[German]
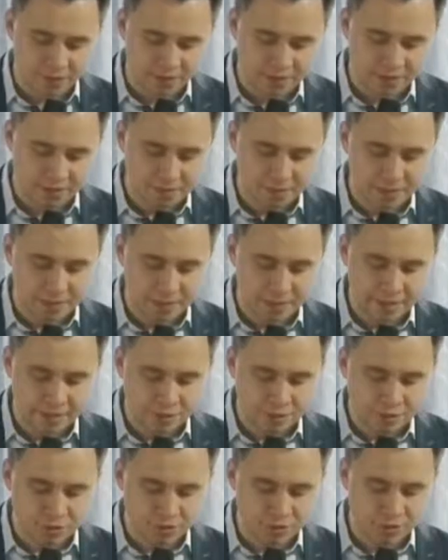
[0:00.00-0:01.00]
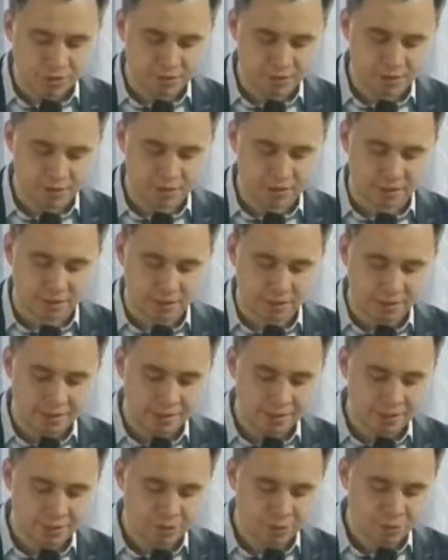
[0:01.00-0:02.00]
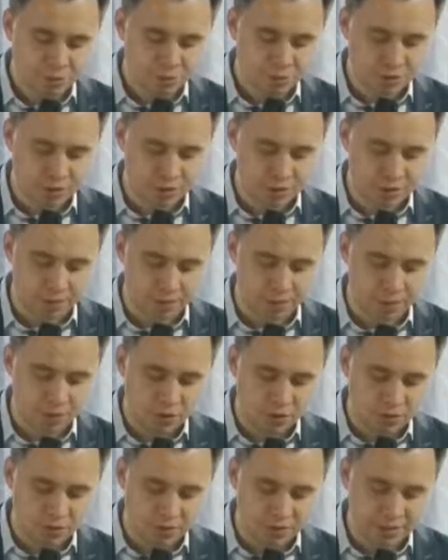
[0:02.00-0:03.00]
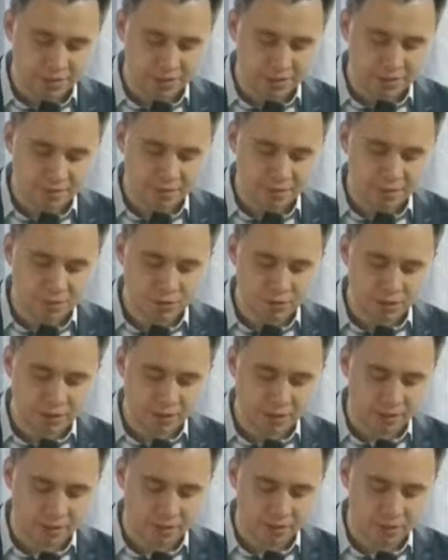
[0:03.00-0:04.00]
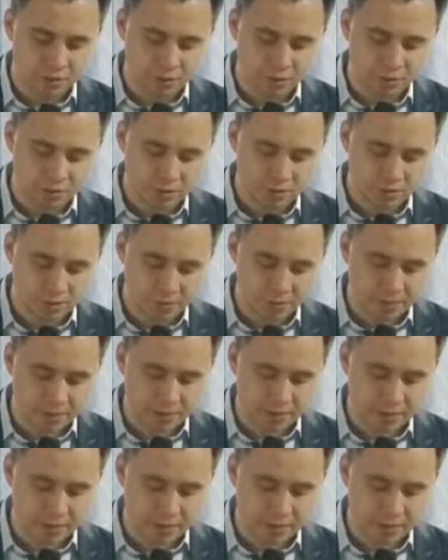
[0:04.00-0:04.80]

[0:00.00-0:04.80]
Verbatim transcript: Und ihr werdet meine Zeugen sein in Jerusalem und in ganz Judäa und